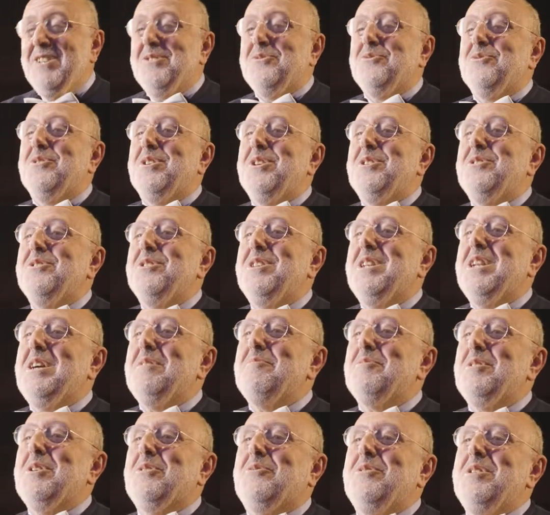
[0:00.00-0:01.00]
sul regno di
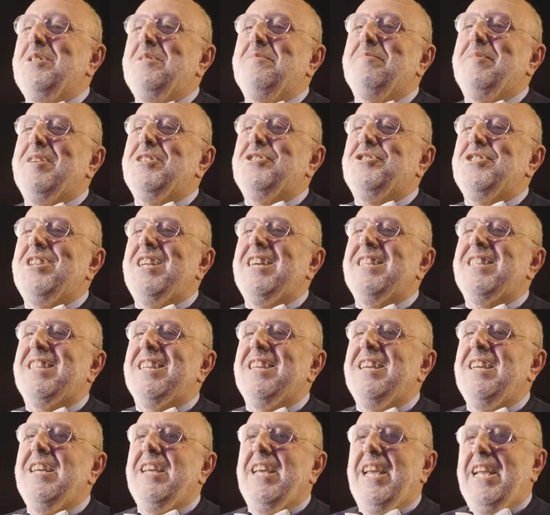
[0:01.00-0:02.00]
Napoli, quindi
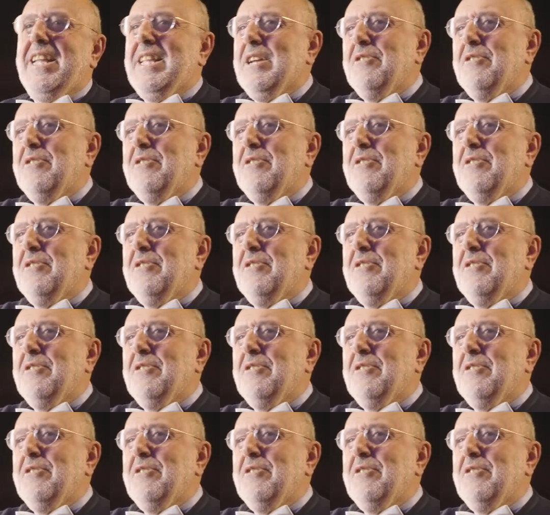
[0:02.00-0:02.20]
immaginate, e